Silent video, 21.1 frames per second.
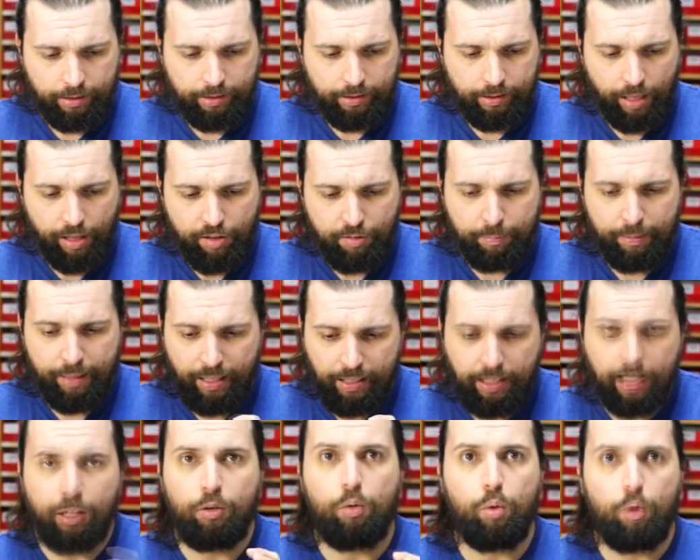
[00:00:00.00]
Das
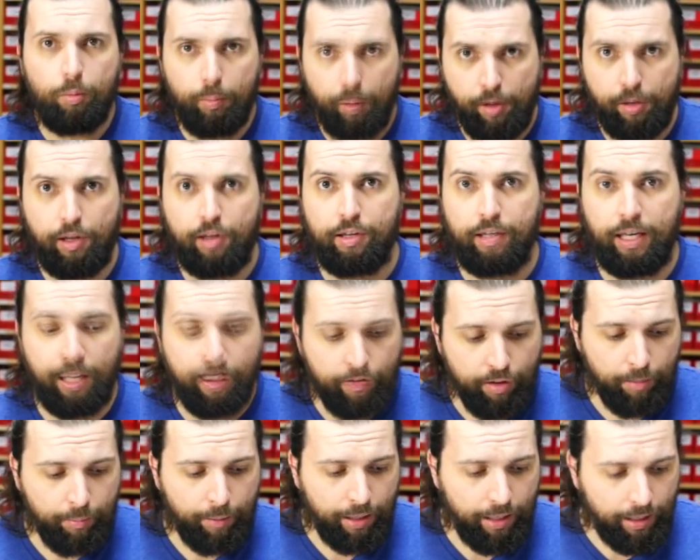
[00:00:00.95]
Pärchen gucken wir uns das
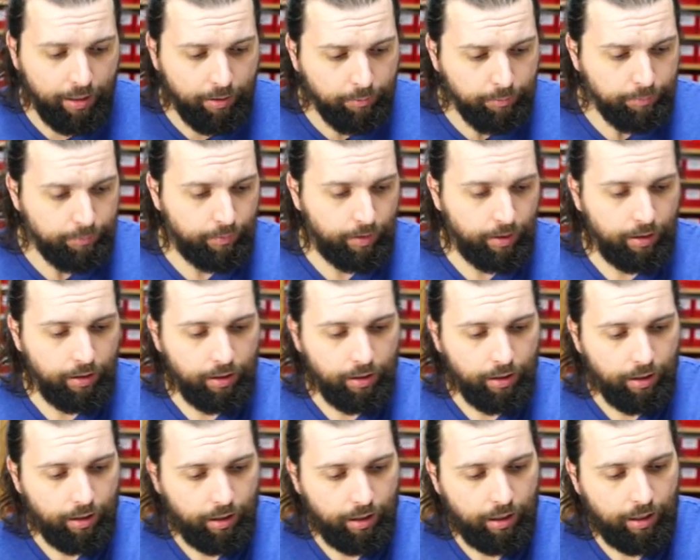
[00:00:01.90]
nächste Mal an.
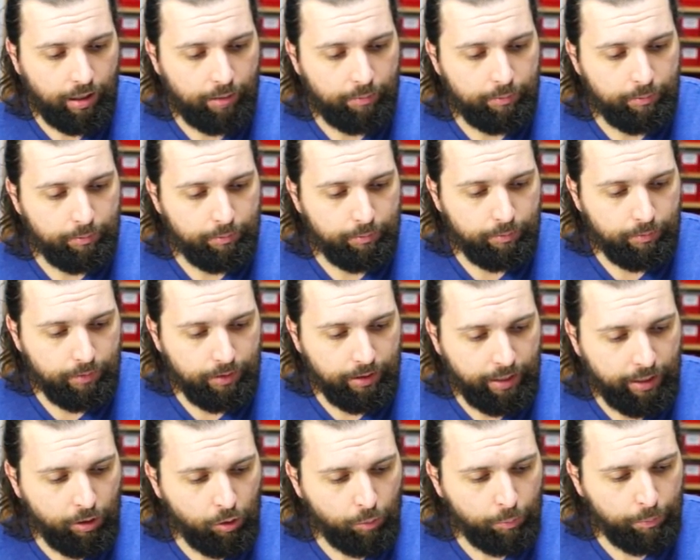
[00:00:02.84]
Ähm,
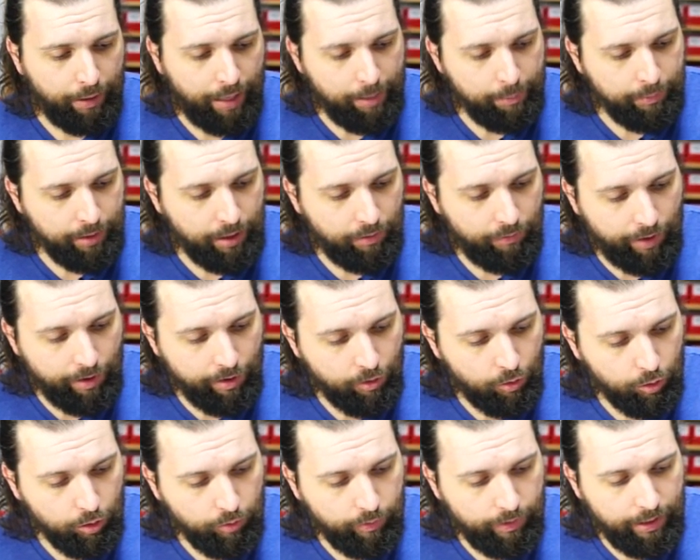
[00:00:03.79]
Lego bleibt ja weiß
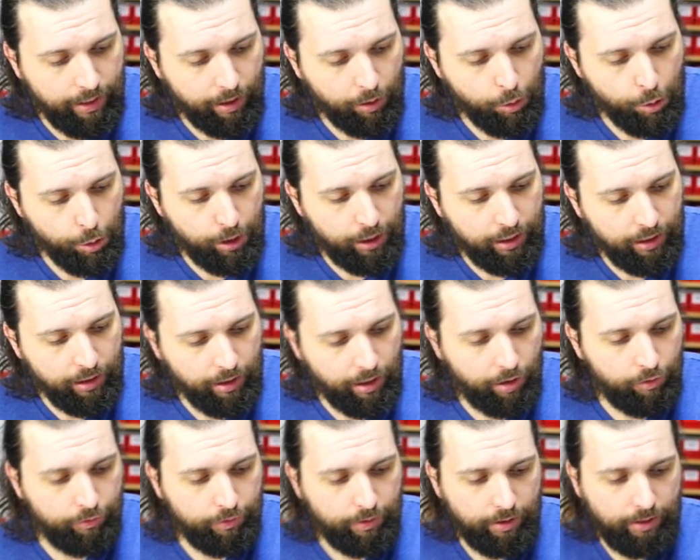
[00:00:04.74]
Gott wie lang stehen
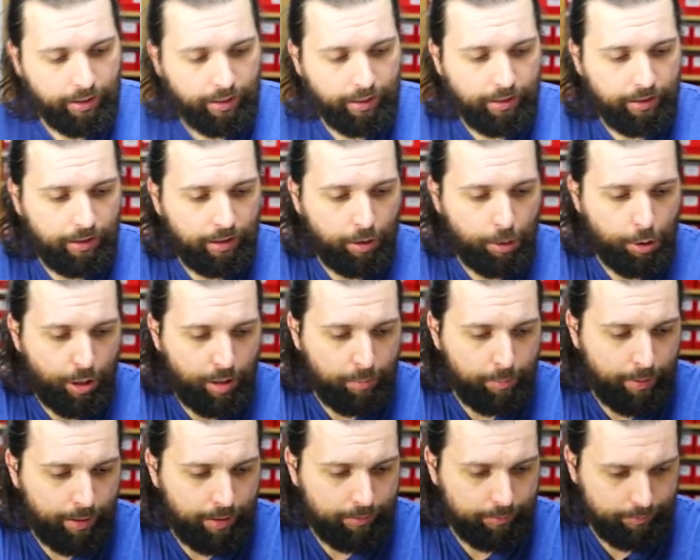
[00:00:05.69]
auf der Technik
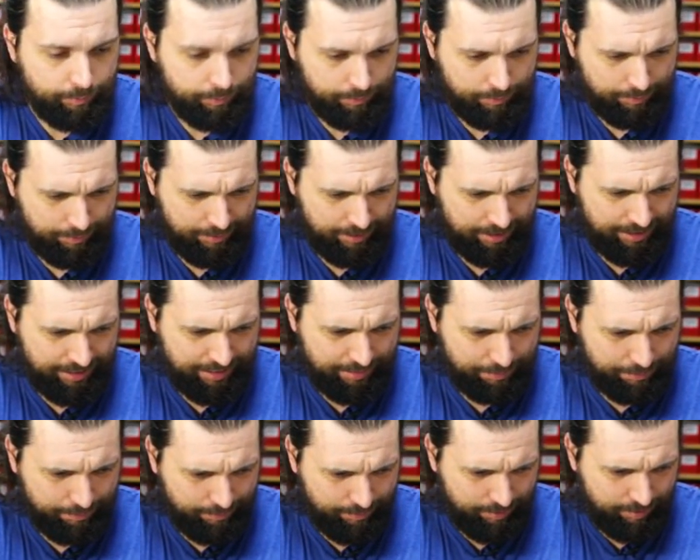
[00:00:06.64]
scheinbar.
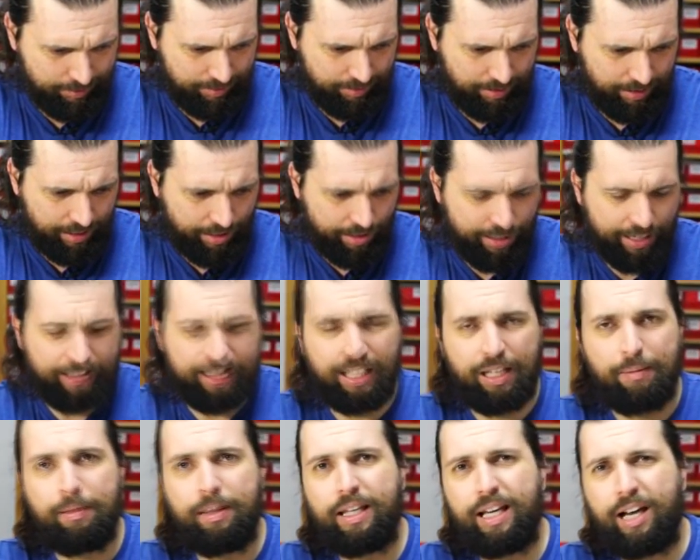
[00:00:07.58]
Es hat
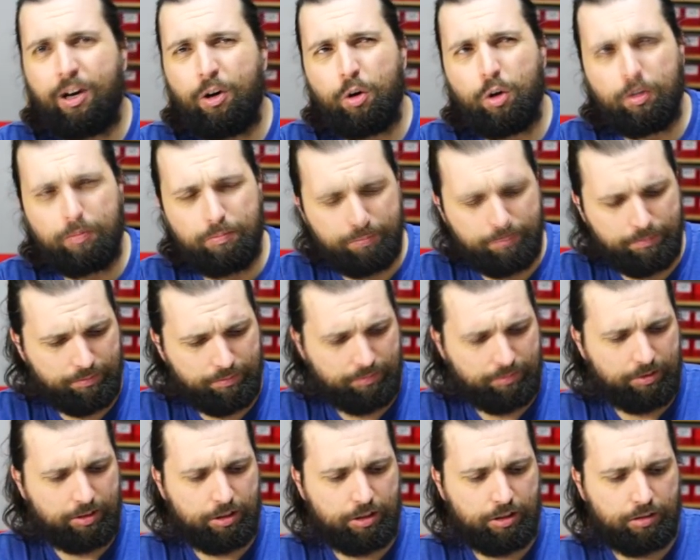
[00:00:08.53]
nämlich auch,
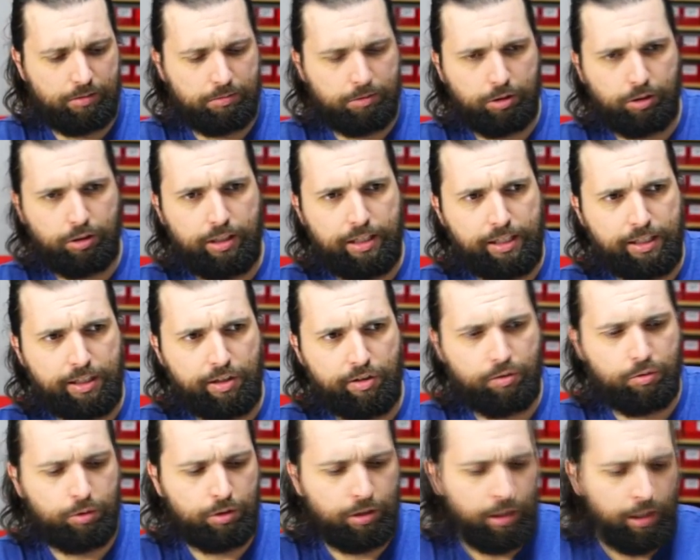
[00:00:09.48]
oh Gott, hält es
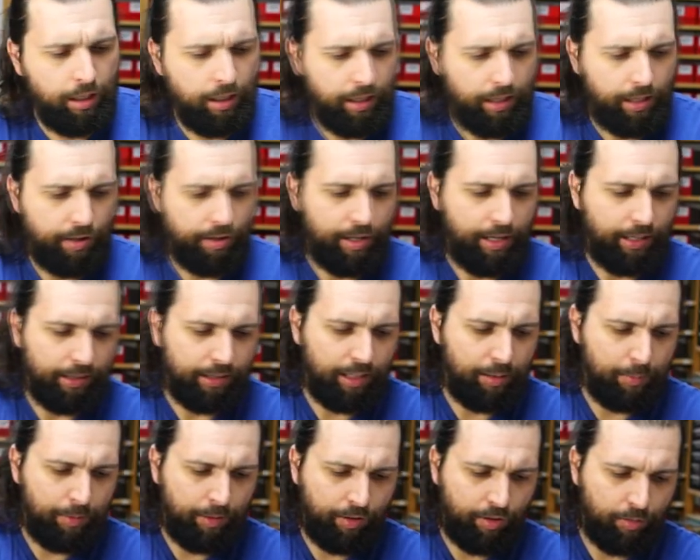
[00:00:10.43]
gut. Es hat
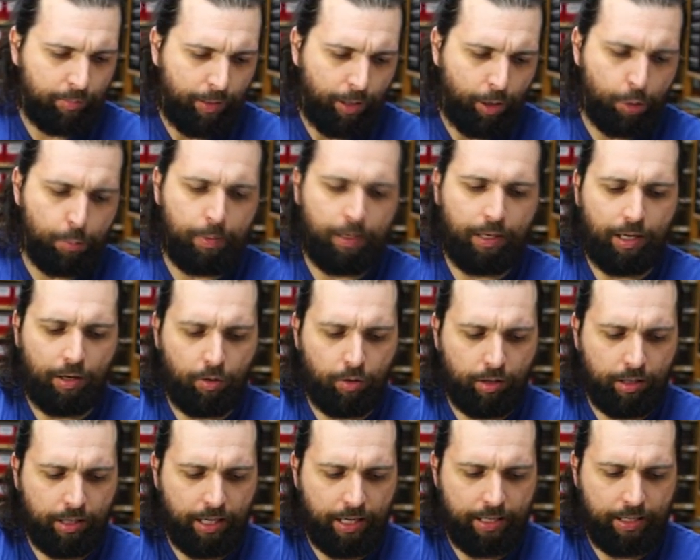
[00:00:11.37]
nämlich zum Beispiel
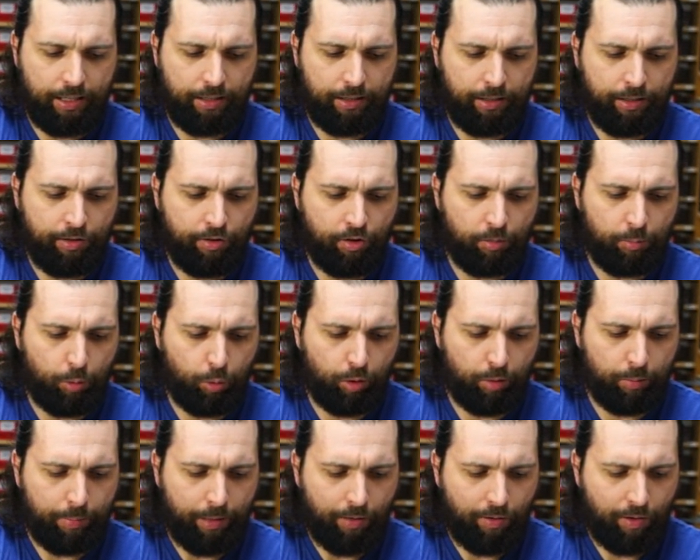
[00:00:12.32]
auch keinen
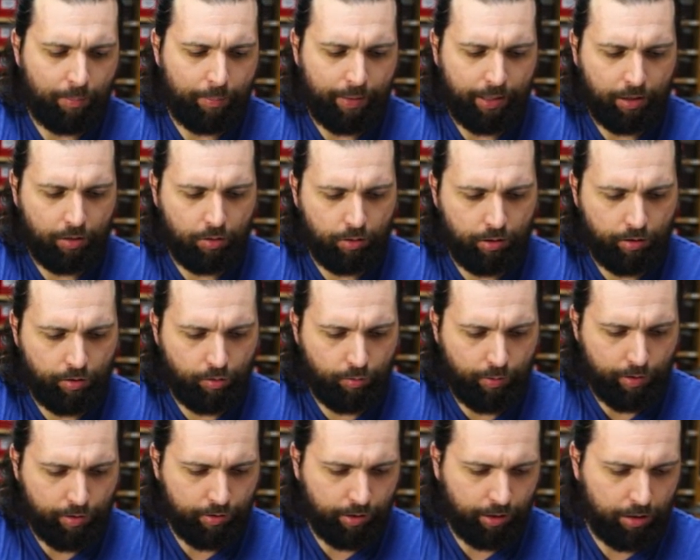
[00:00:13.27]
Lithium-Ionen Powerpack oder
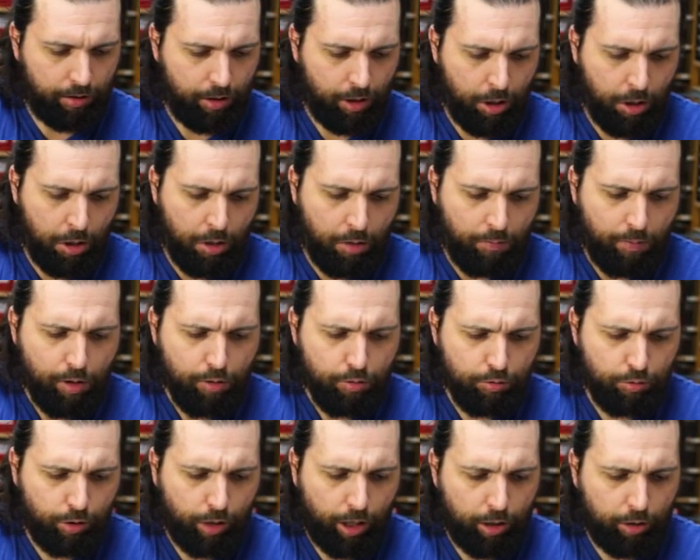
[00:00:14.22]
sowas drin, was
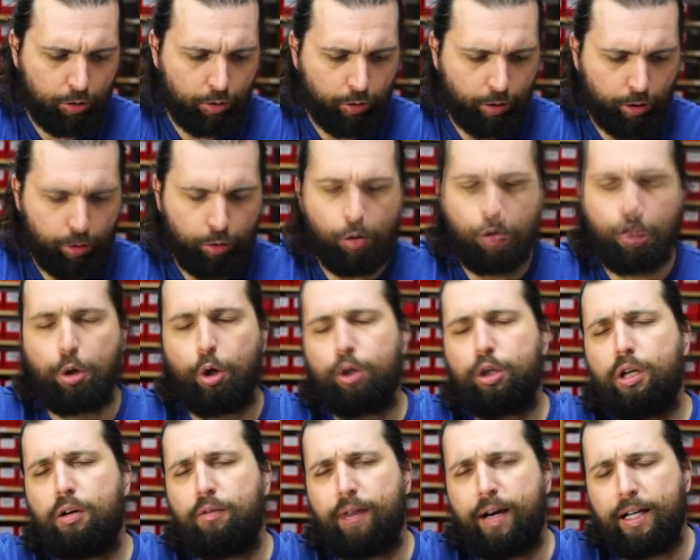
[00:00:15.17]
ich rein theoretisch
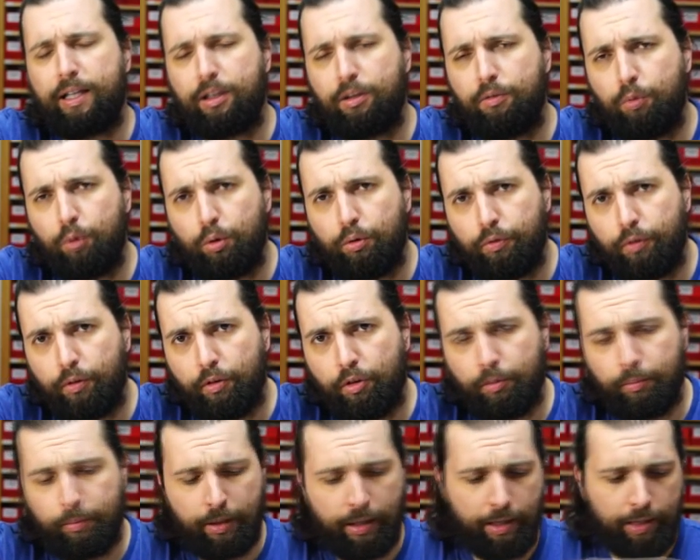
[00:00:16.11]
heute erwarten würde von so
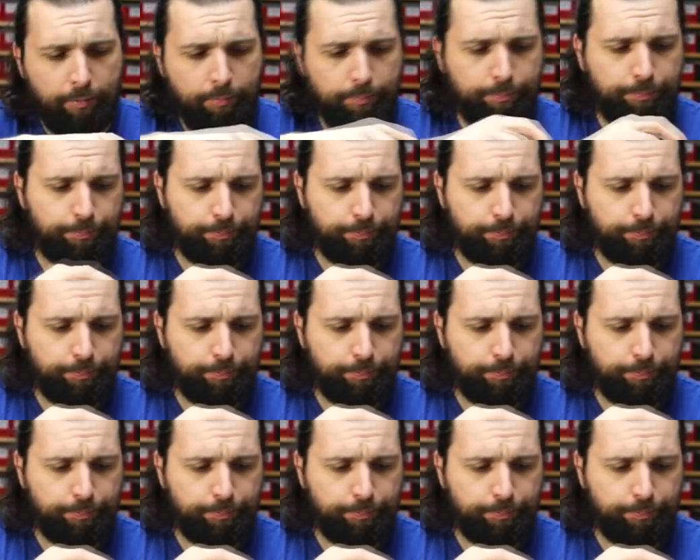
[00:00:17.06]
einem Teil.